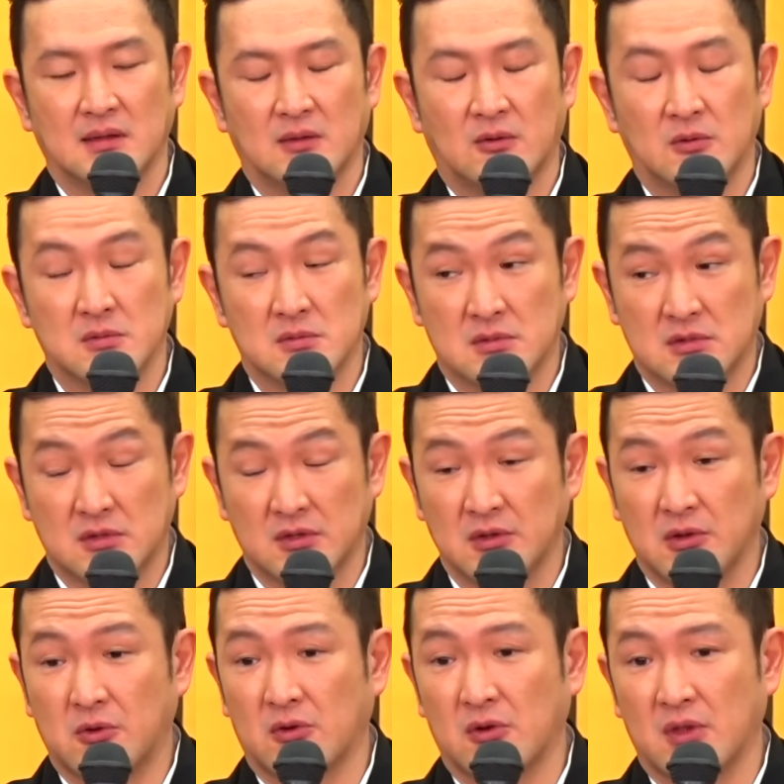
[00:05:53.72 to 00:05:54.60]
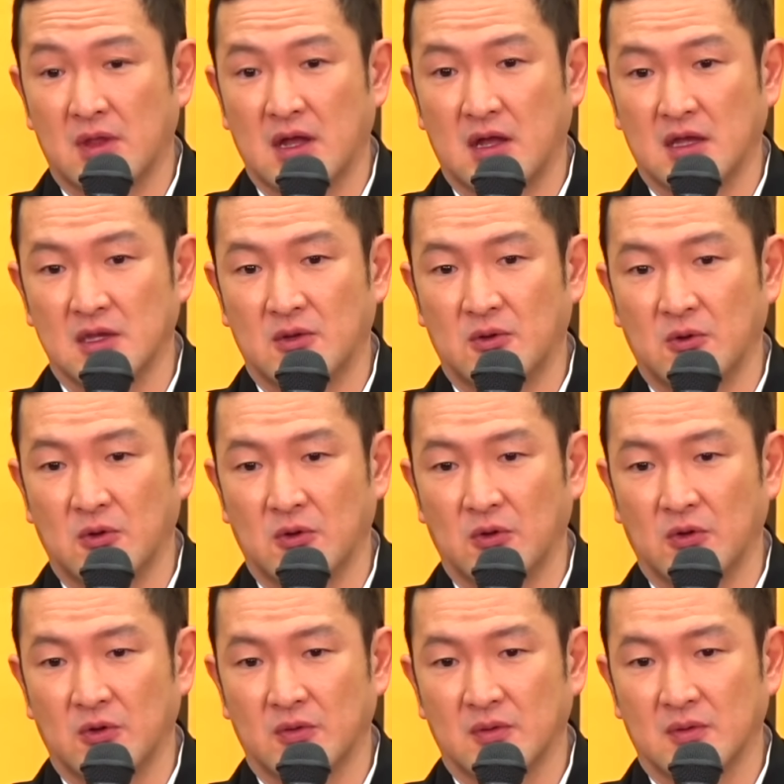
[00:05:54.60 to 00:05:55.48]
本当にコロナ禍以
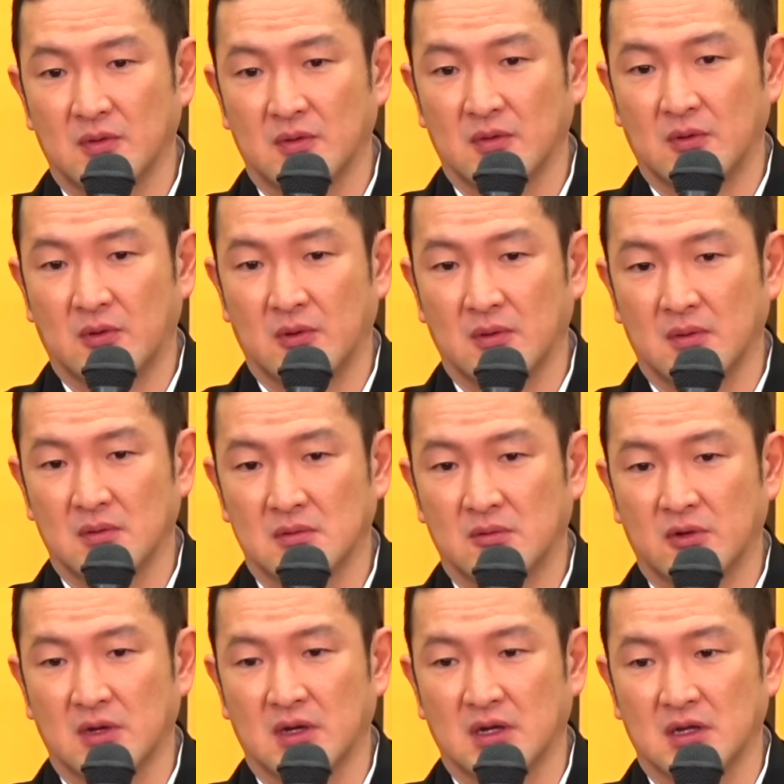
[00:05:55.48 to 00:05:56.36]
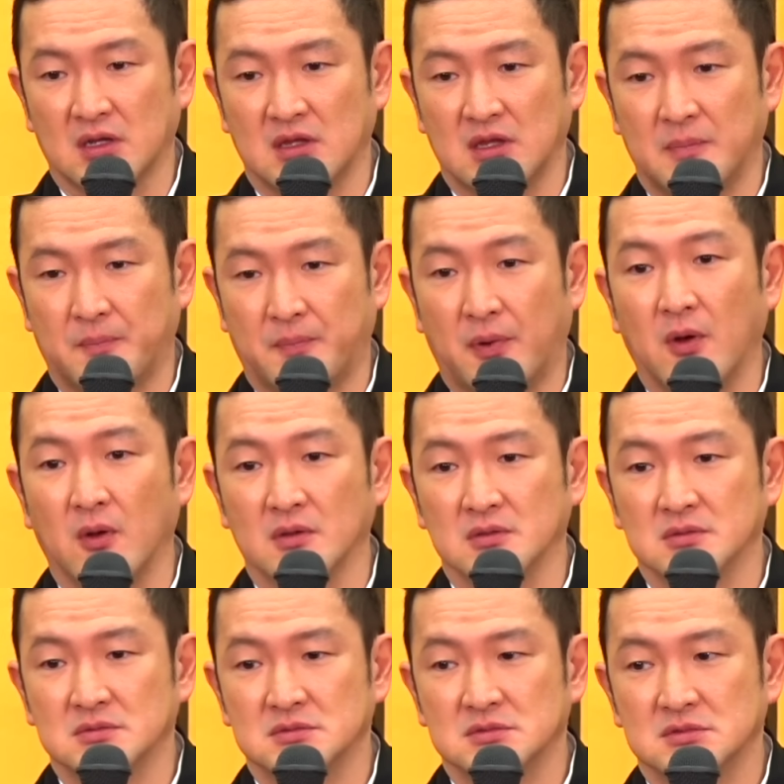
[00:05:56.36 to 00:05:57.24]
降これから日本
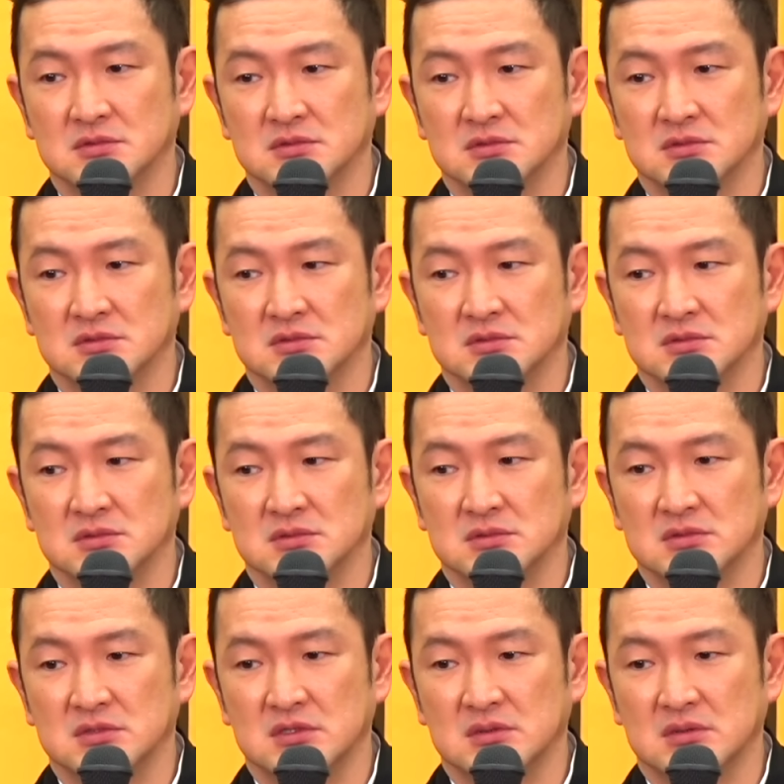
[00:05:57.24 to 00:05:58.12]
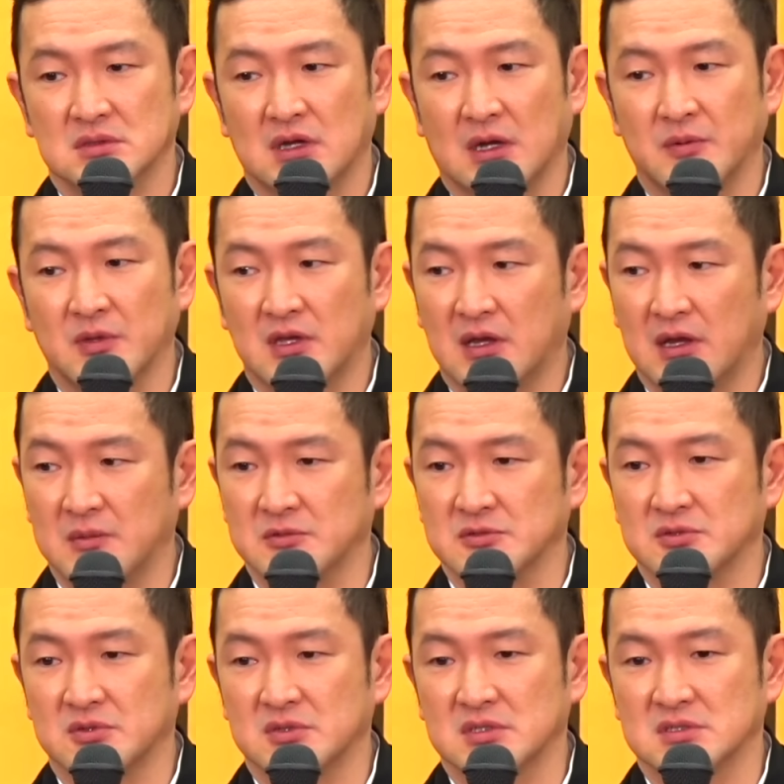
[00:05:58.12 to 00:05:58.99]
歌舞伎界も
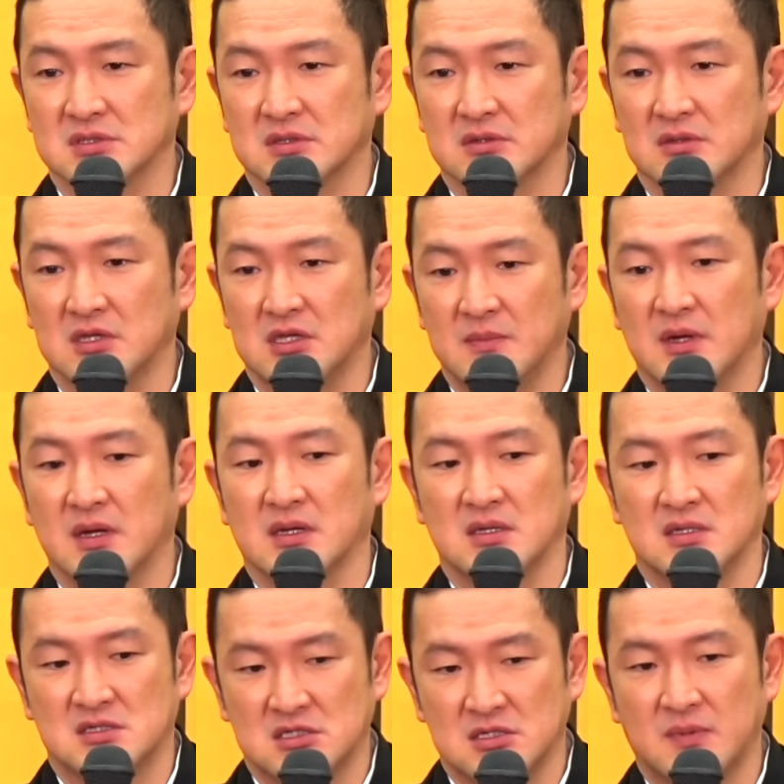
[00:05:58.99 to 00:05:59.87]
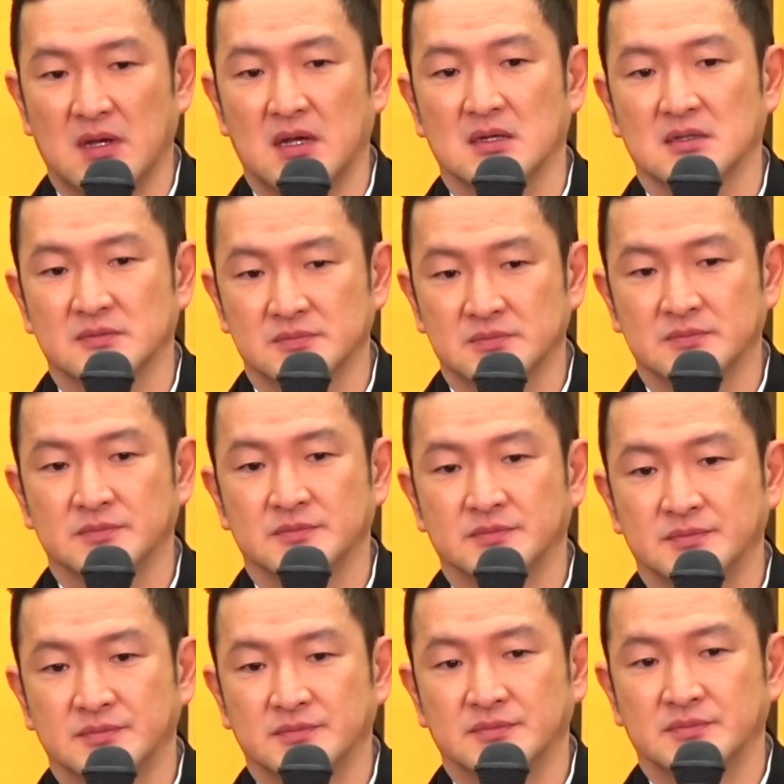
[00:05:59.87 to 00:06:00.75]
そうですけど今が一番
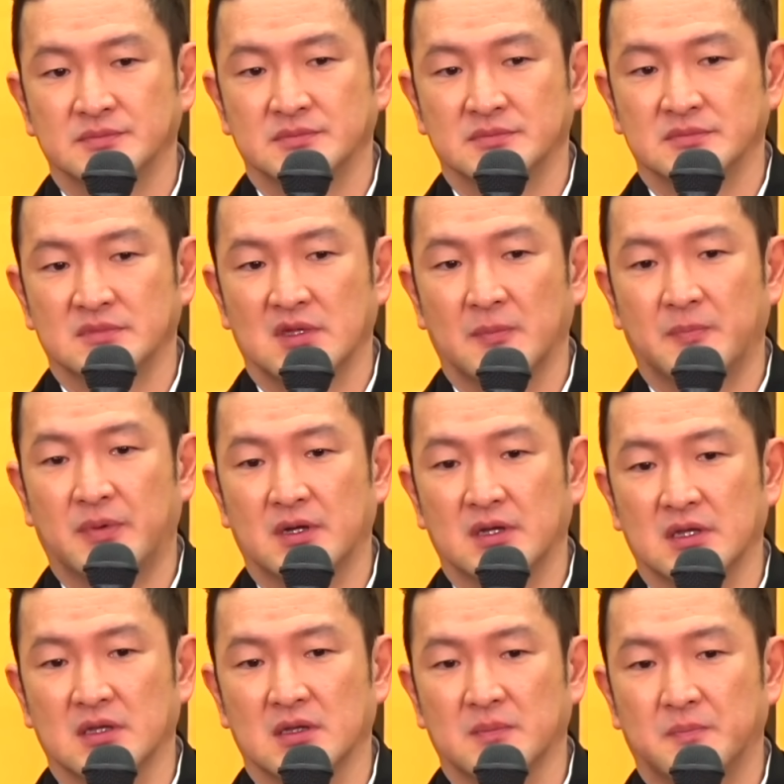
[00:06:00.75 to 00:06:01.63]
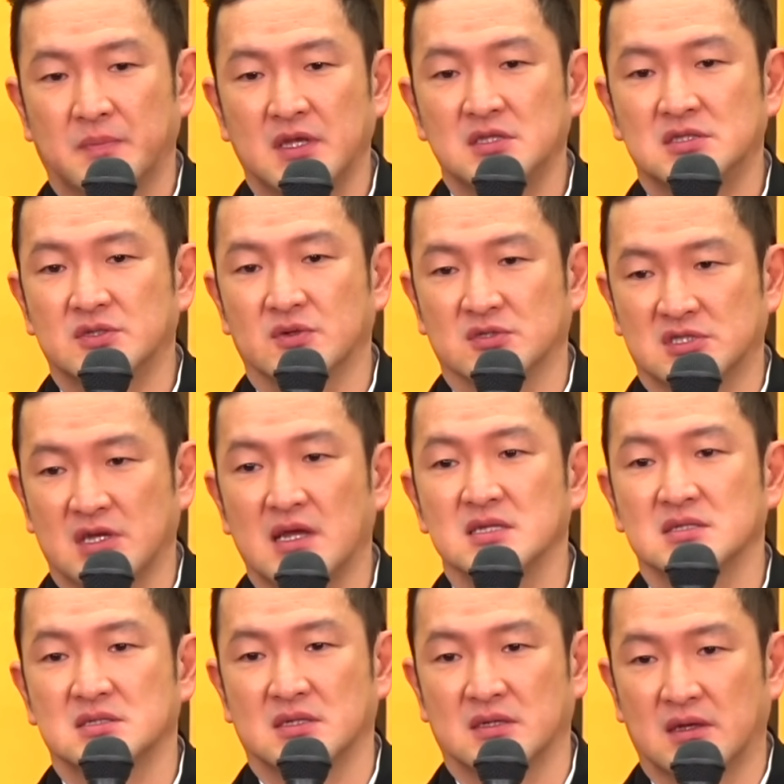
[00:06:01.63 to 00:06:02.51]
やっぱりピンチを
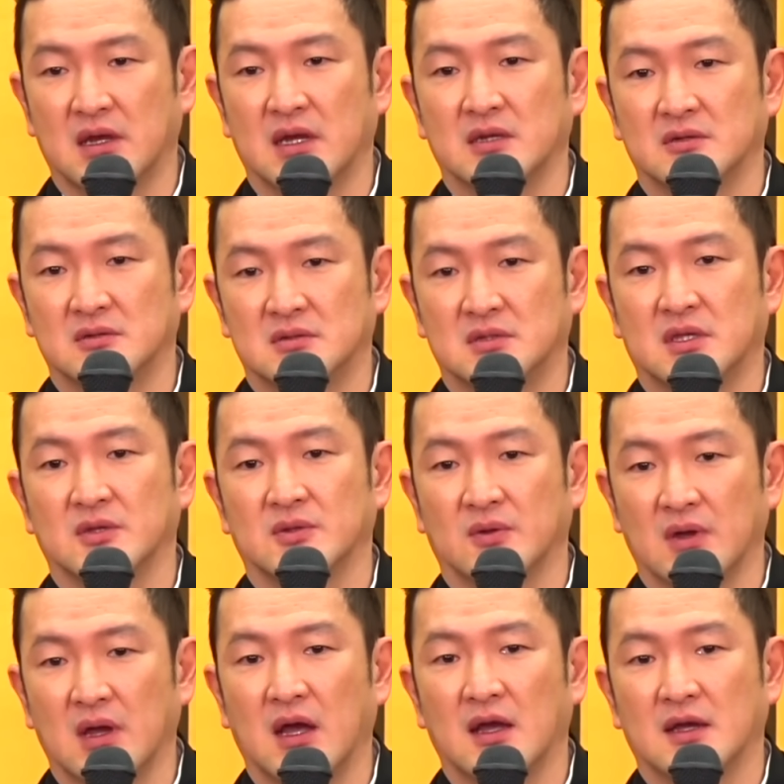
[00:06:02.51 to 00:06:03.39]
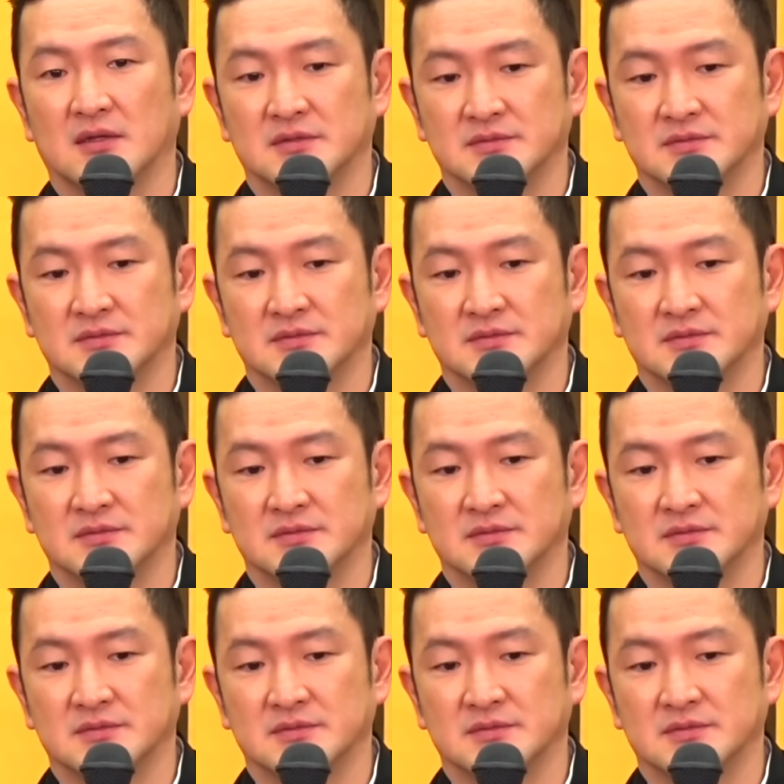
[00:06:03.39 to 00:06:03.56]
チャンスに変えるっていうのが